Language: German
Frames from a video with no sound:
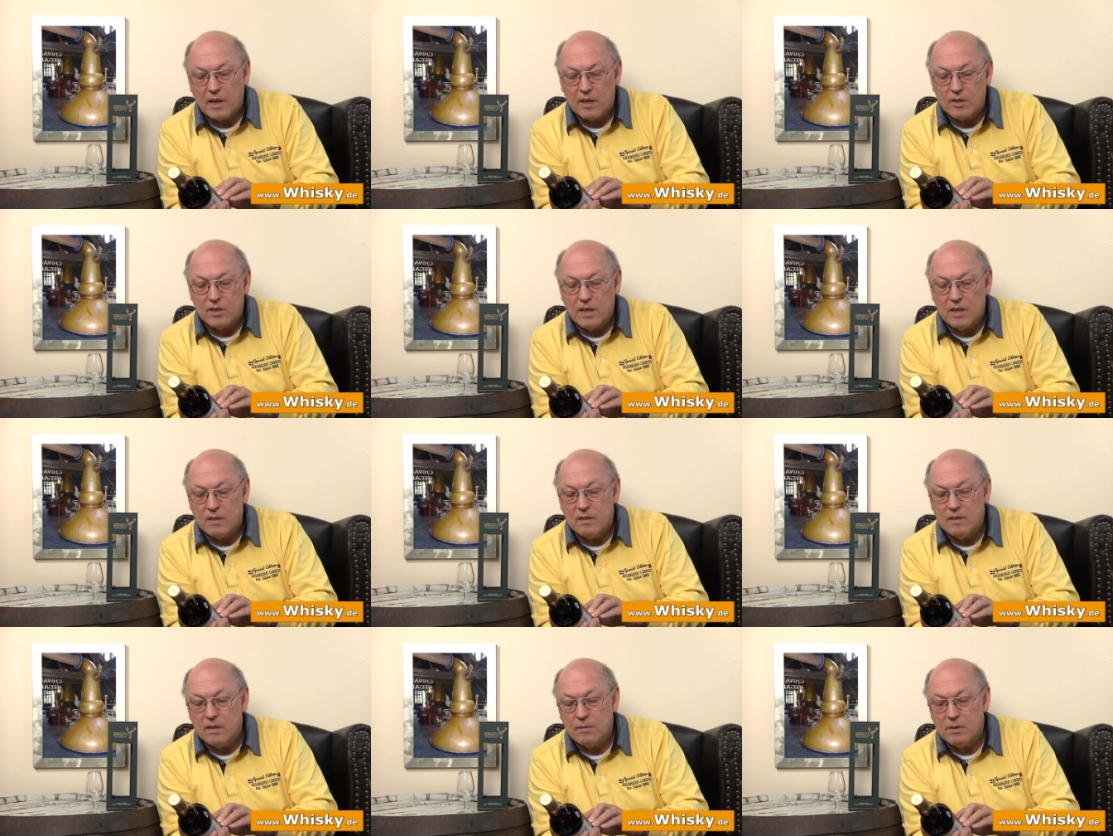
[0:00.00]
da
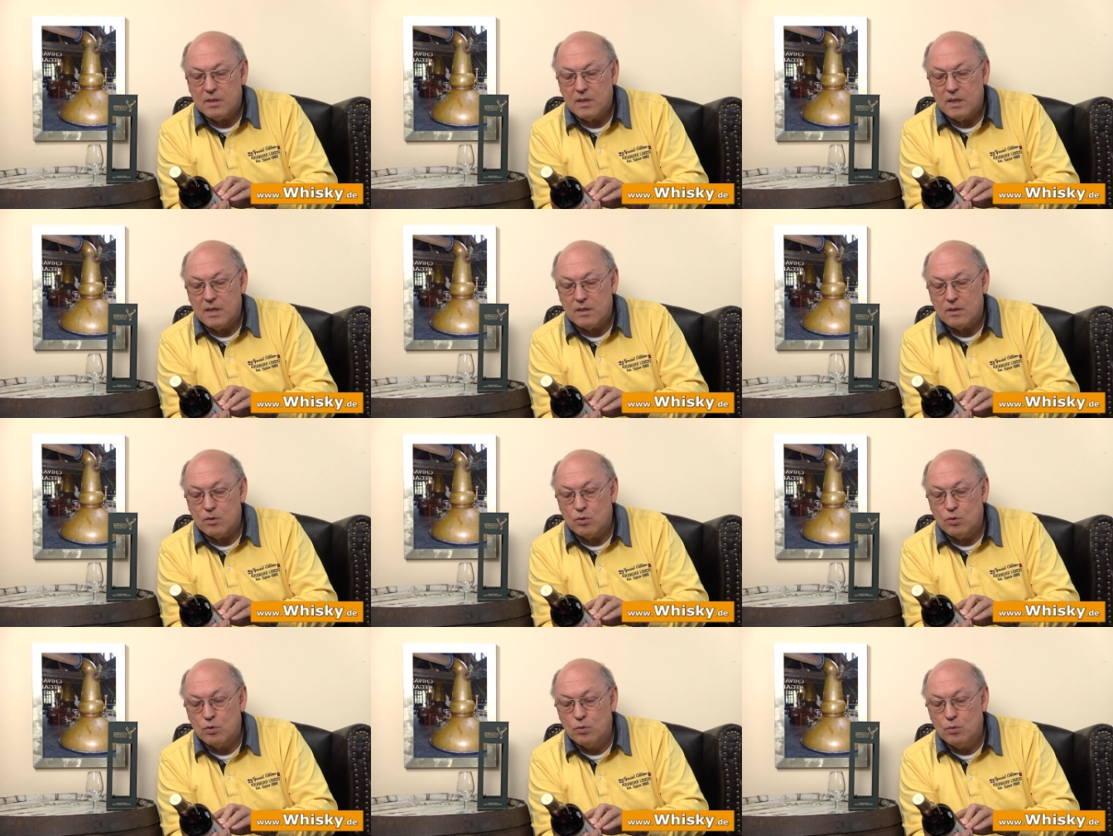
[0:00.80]
steht, dieser Whisky
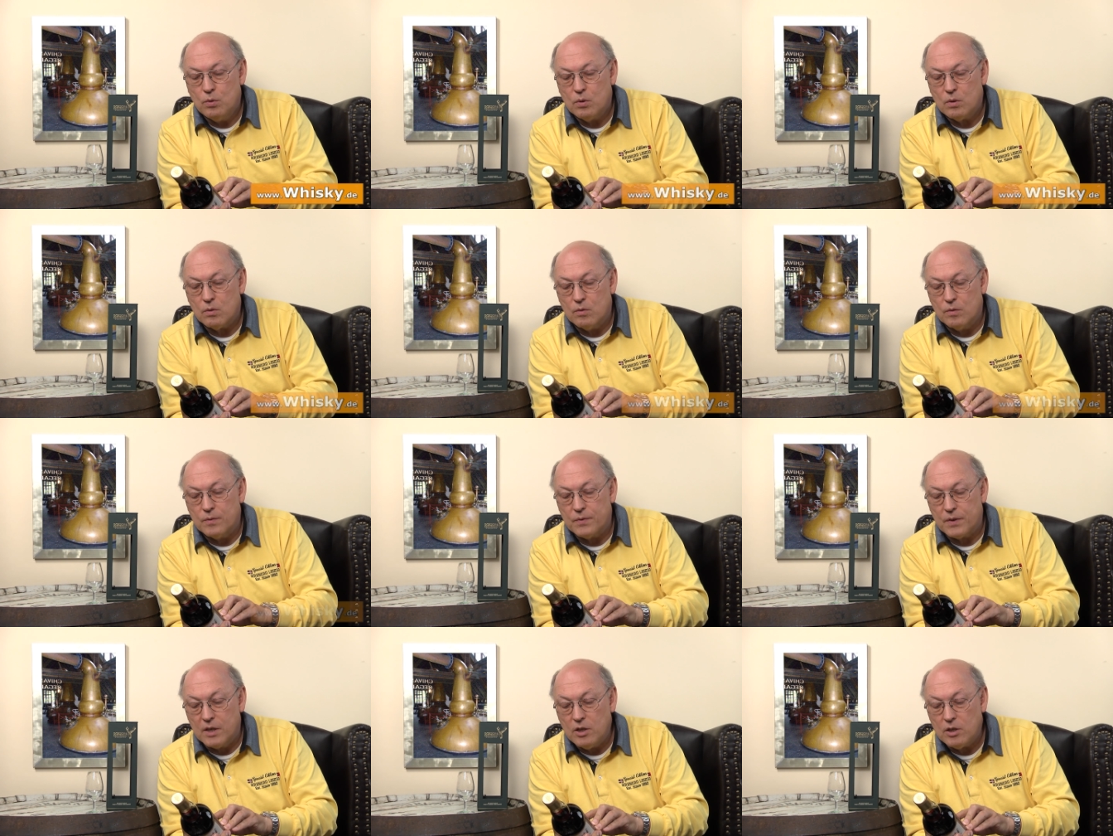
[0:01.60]
ist süß und
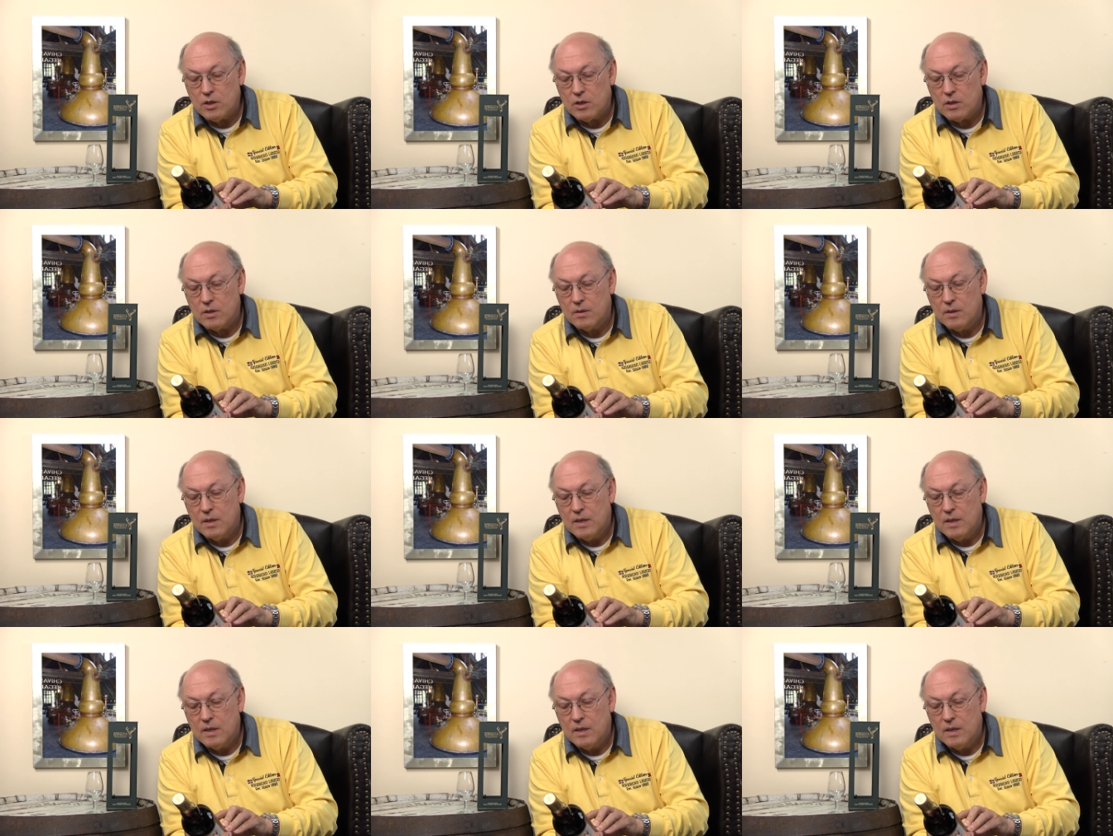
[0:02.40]
frisch